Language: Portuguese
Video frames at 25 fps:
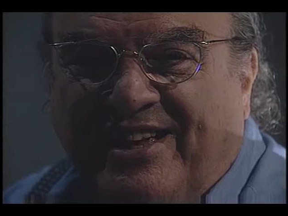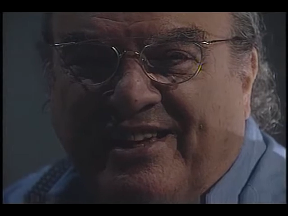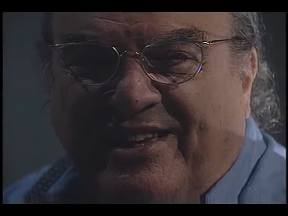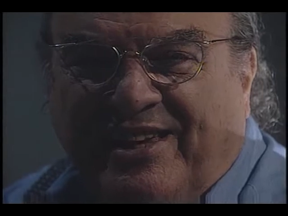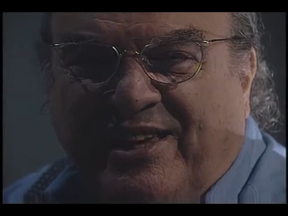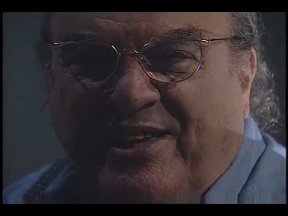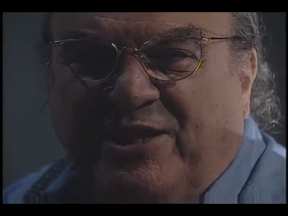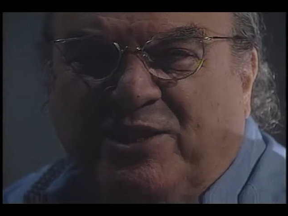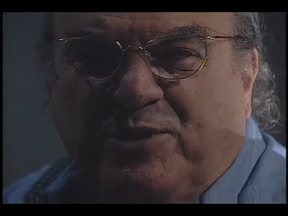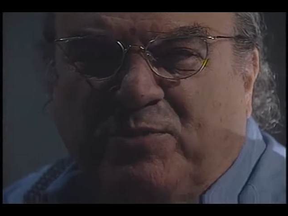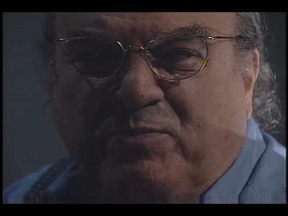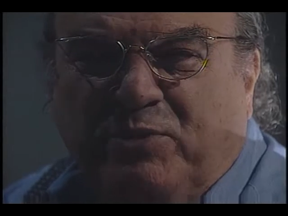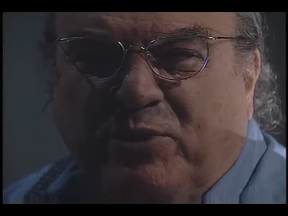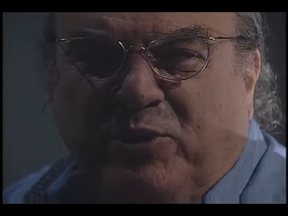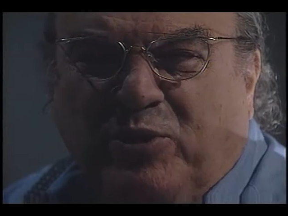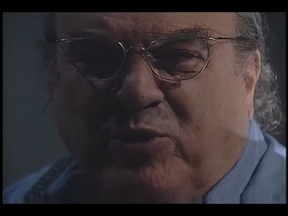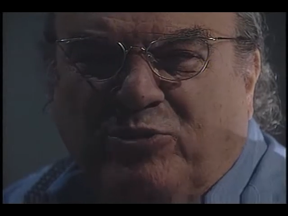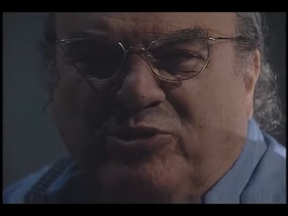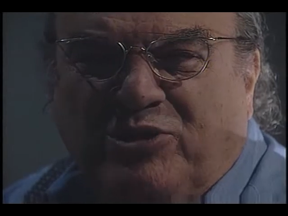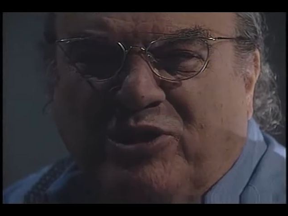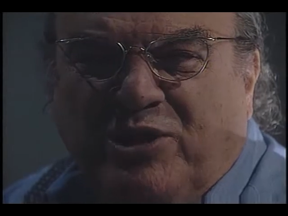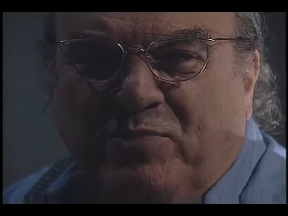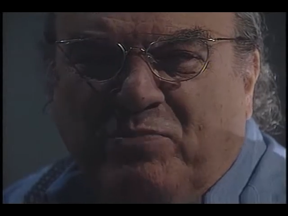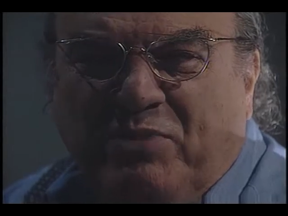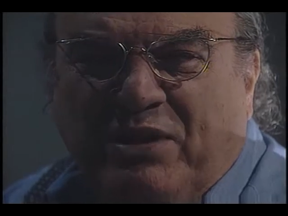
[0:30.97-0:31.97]
que
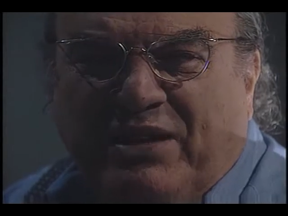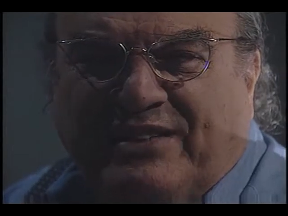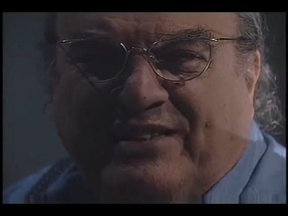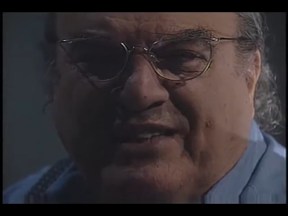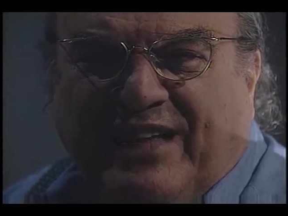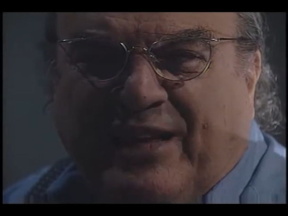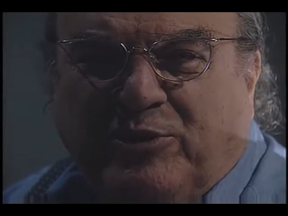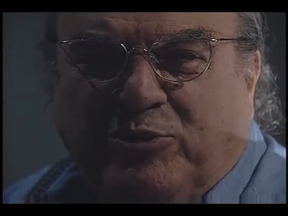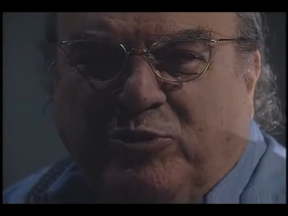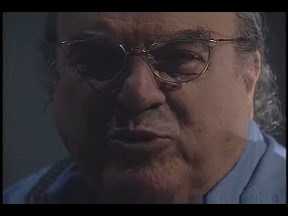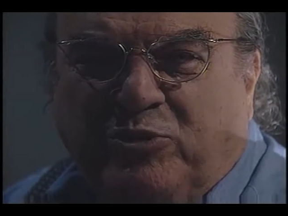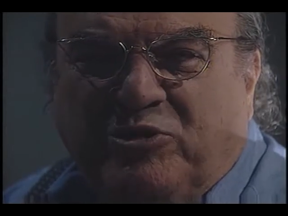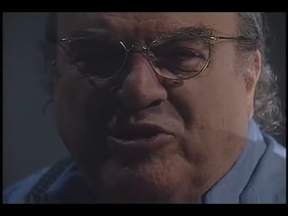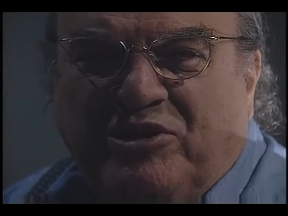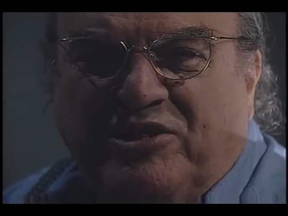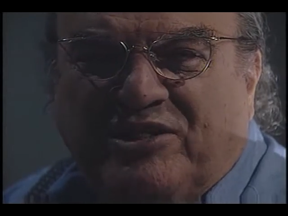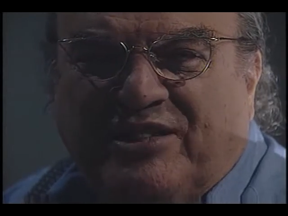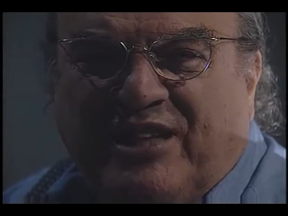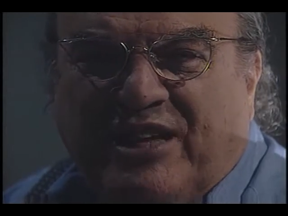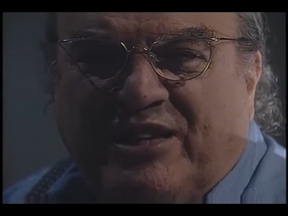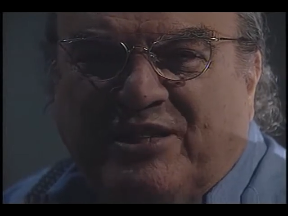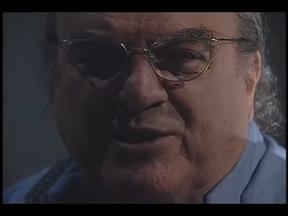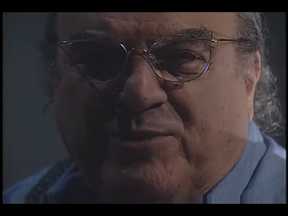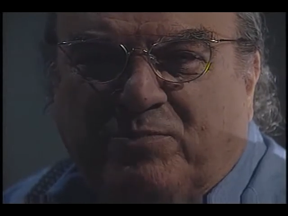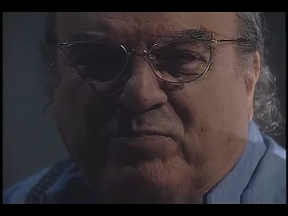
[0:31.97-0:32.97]
inspirou os libertadores
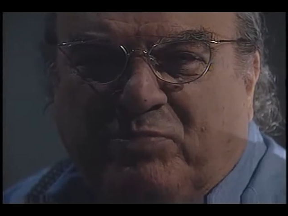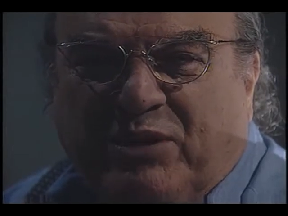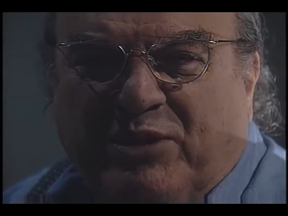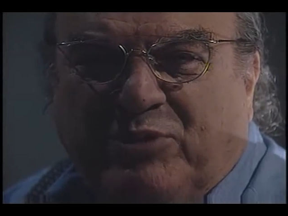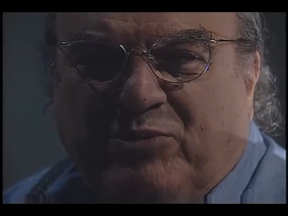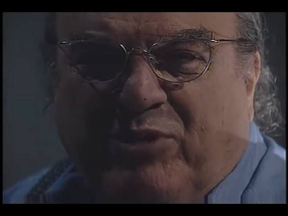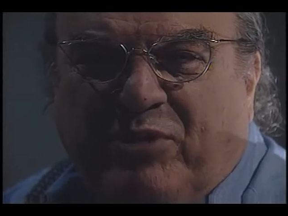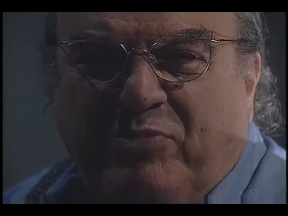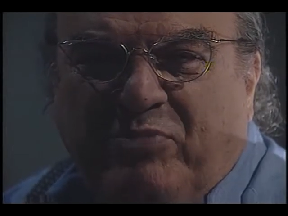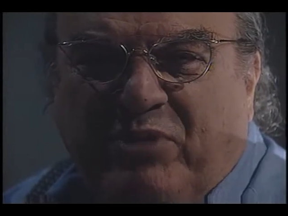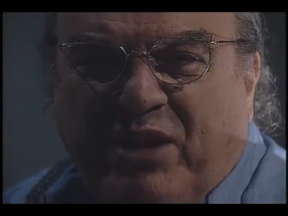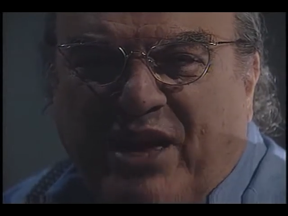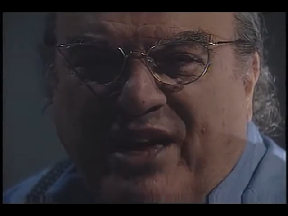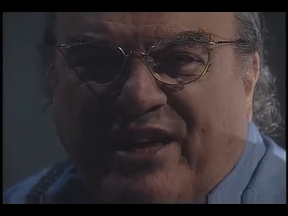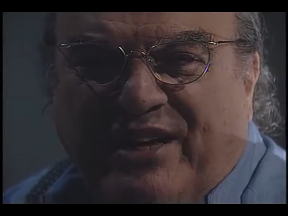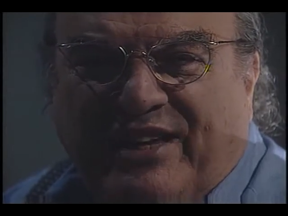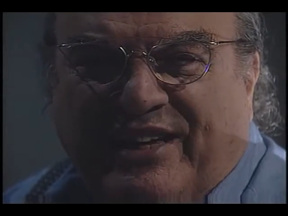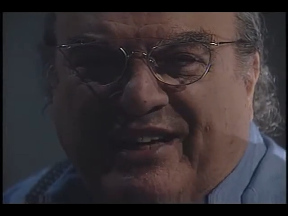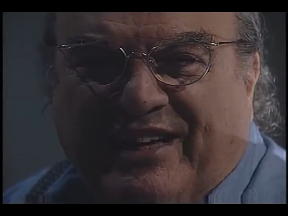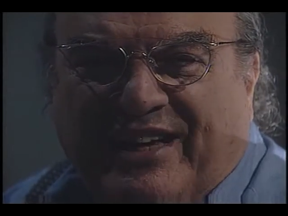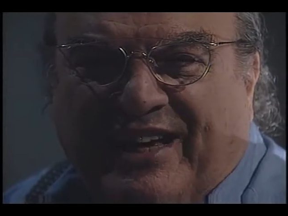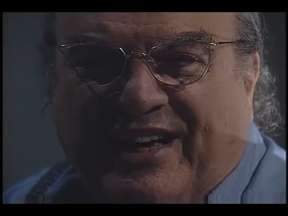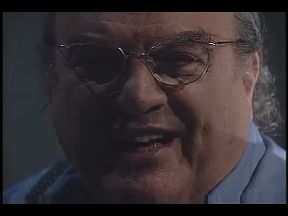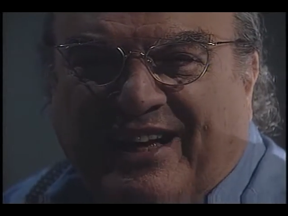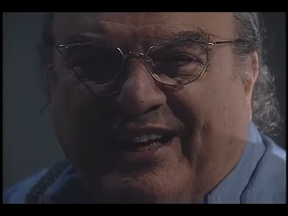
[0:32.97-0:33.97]
da
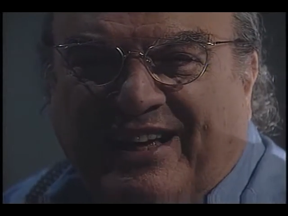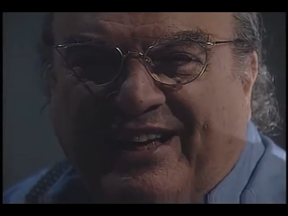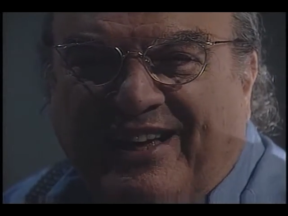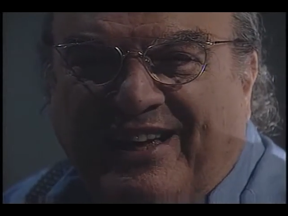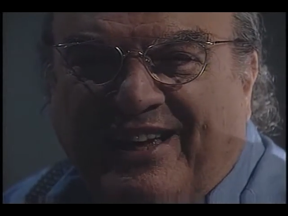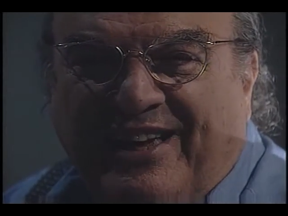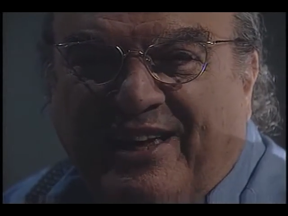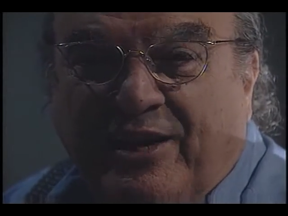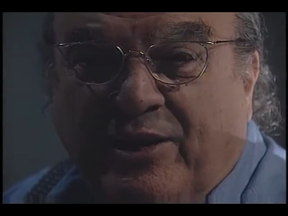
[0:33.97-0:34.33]
Hispano-América